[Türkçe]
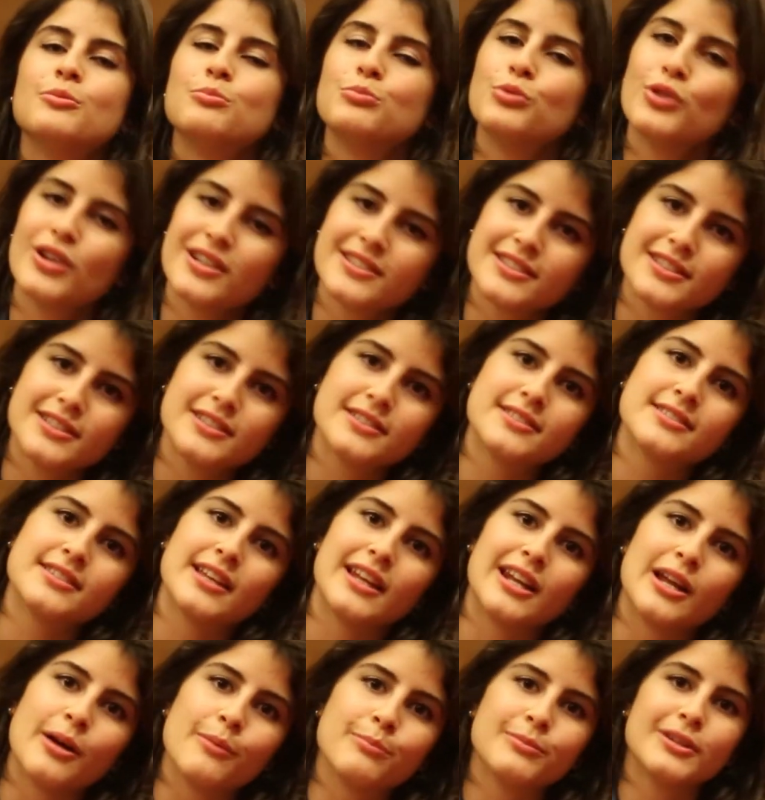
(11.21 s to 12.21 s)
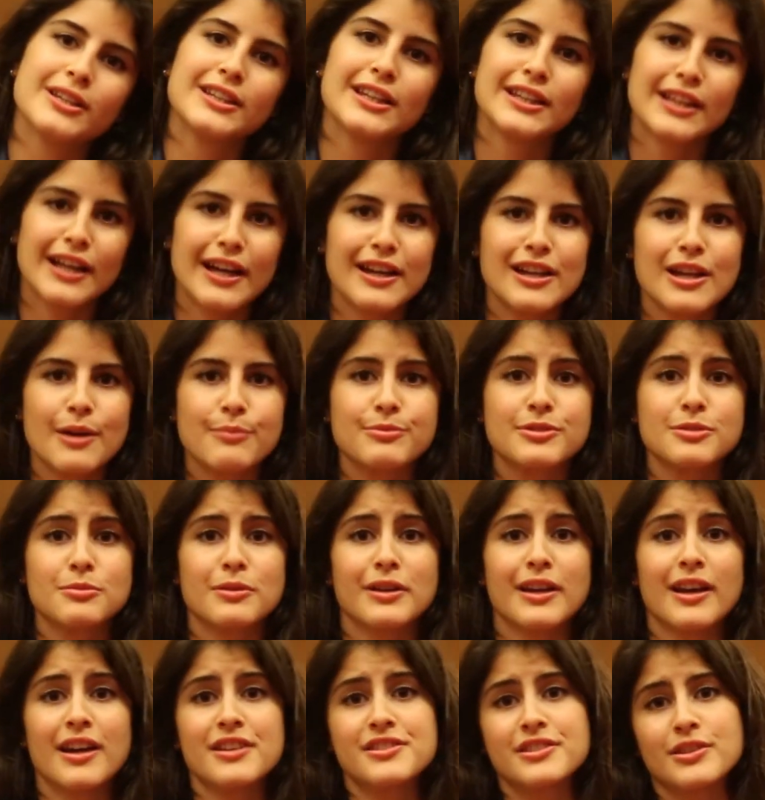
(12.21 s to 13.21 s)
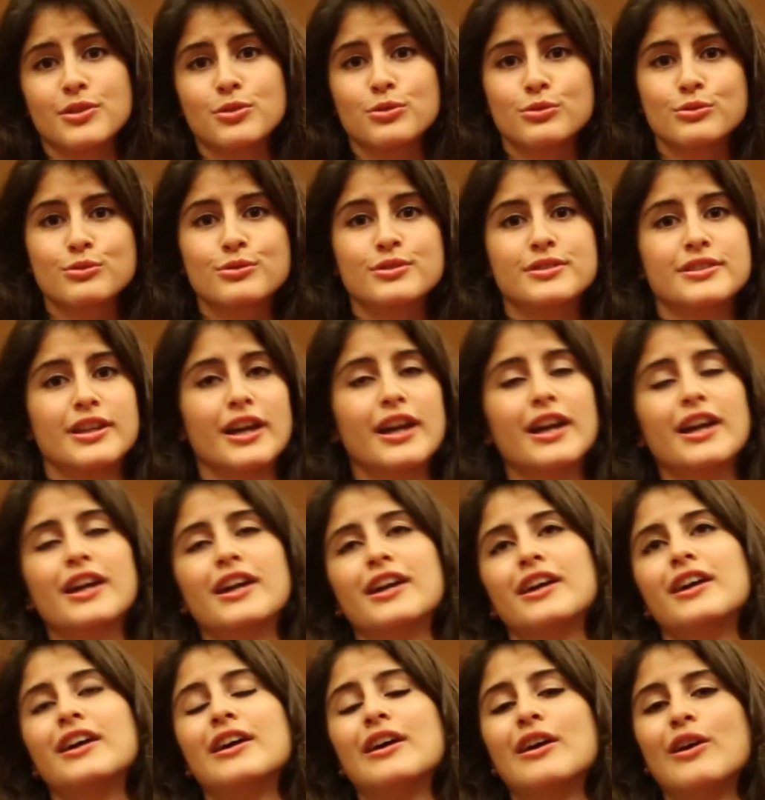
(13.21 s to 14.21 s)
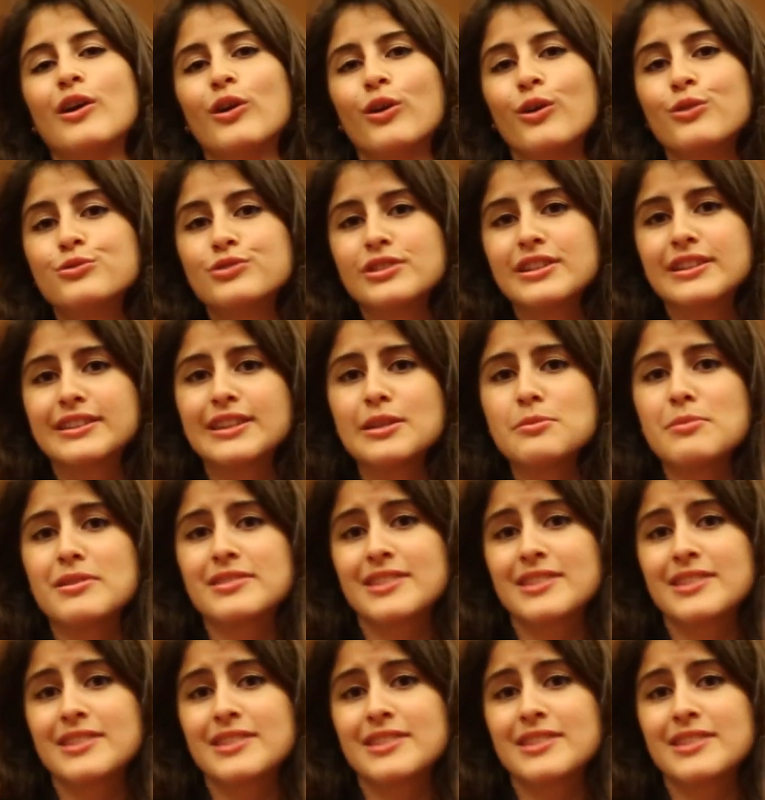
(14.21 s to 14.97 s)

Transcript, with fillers: Bu hazırlık senemde neler yaptığıma gelecek olursak, öncelikle